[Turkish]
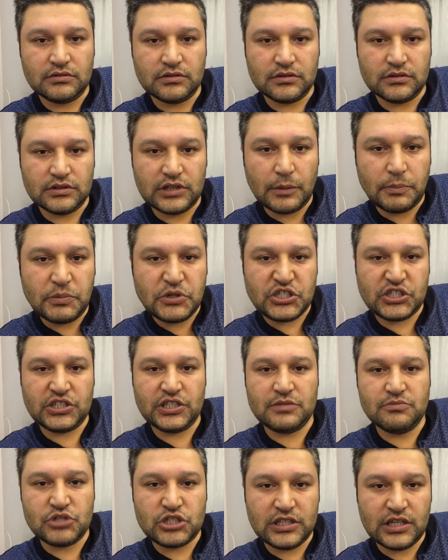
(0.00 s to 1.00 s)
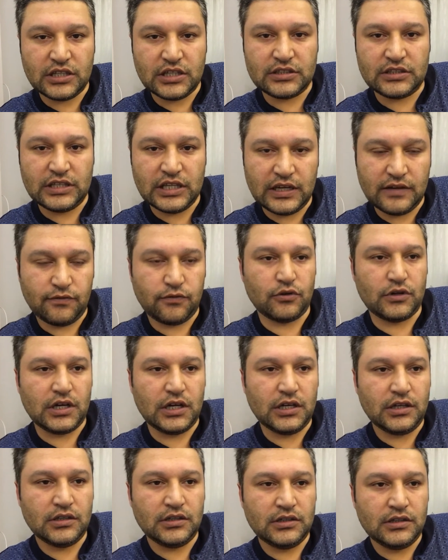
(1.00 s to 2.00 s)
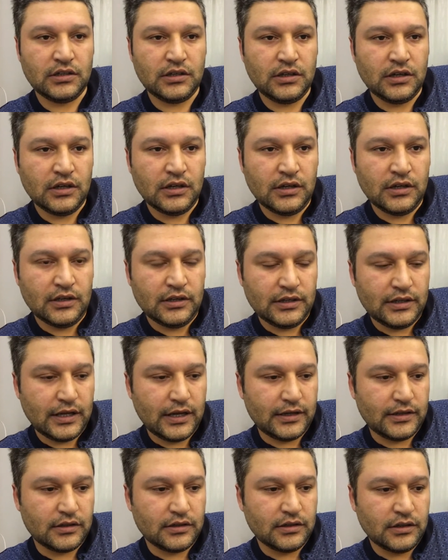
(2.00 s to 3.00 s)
Yapıştırmışlar telefona. Yani